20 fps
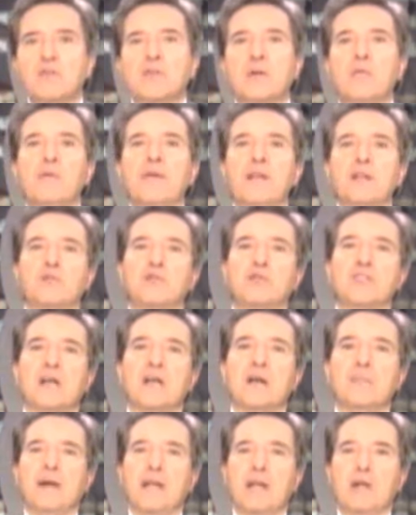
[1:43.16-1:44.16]
Vamos a volver a
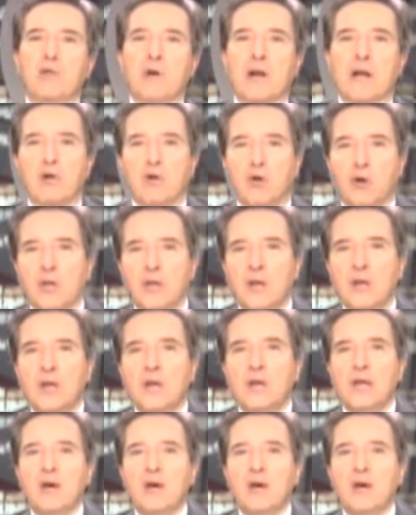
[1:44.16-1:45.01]
escuchar a Mariano Rajoy,